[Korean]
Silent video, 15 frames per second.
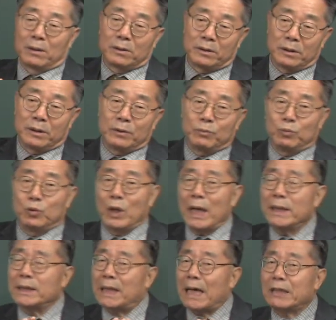그
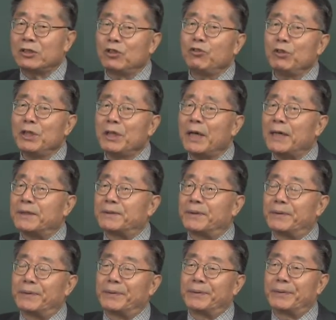문화는 각 층위가
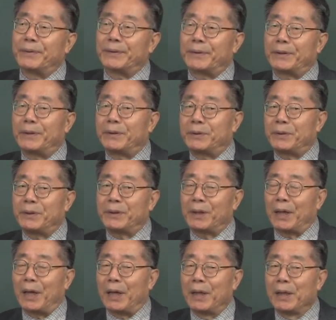있어요. 그
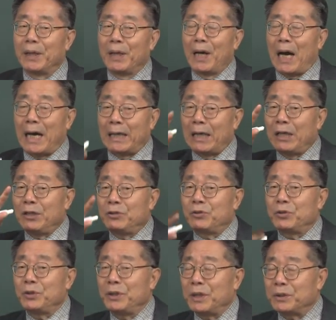그러니까 하나의
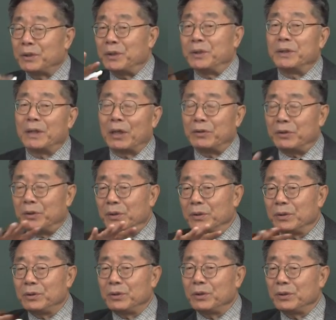층위에서 있는 게 아니라
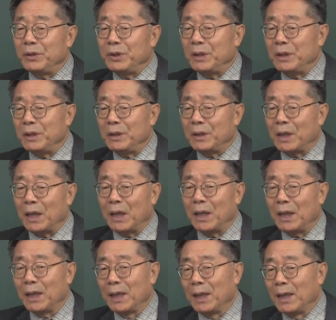여러
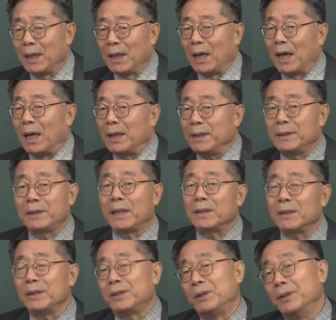층위가 아,
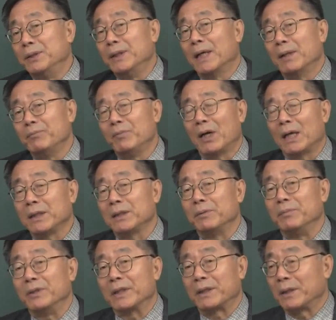있다는 걸 전제하는
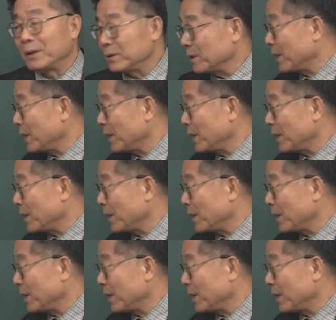겁니다. 그래서